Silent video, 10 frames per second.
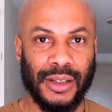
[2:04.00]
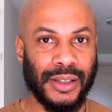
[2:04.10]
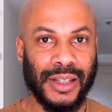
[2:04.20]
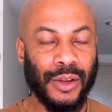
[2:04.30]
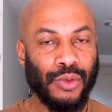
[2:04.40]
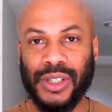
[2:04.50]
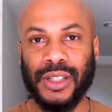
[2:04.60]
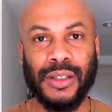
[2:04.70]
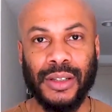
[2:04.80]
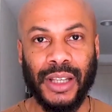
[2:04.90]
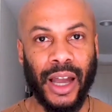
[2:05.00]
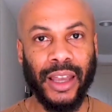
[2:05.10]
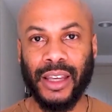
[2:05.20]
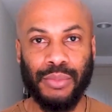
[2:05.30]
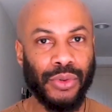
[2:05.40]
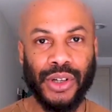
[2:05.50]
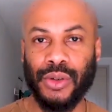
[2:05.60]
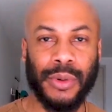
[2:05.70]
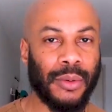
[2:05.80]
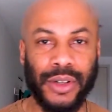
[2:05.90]
C'est un outil. Il n'y a rien qui est pour les
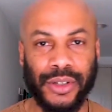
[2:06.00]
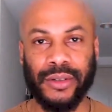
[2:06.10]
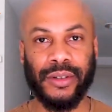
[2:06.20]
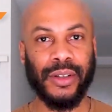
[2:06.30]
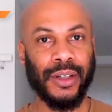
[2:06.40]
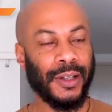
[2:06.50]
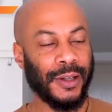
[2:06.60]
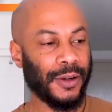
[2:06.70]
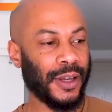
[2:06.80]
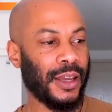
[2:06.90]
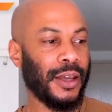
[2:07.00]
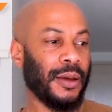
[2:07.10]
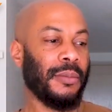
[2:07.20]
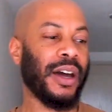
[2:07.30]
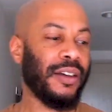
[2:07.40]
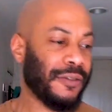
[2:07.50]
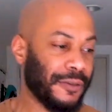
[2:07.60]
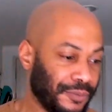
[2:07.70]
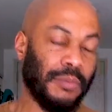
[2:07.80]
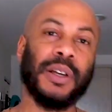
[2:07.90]
jeunes ou pas pour les jeunes. Ok
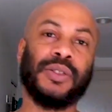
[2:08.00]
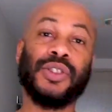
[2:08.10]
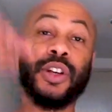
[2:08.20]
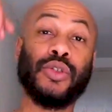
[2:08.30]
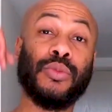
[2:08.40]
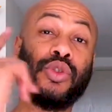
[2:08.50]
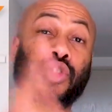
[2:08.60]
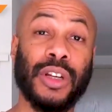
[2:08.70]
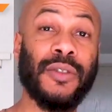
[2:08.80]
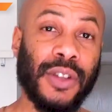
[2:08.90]
Bref. Passons directement au sujet de la